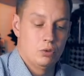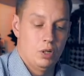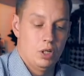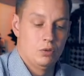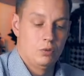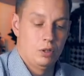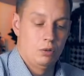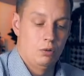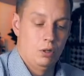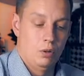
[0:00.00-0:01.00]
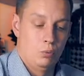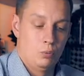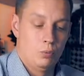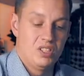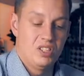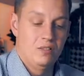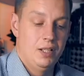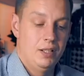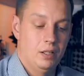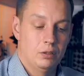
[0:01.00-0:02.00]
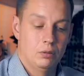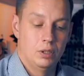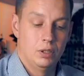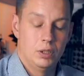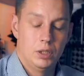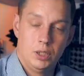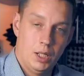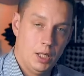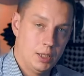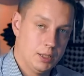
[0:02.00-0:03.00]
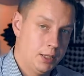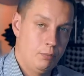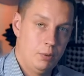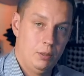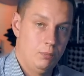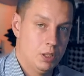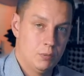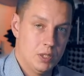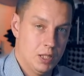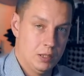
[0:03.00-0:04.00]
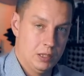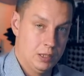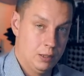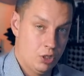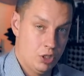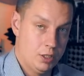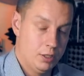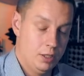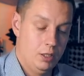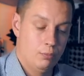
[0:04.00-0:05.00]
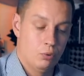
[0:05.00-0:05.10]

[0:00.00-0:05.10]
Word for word: что у каждого контроллера будут представления, которые на схеме не имеет смысла отображать отдельно,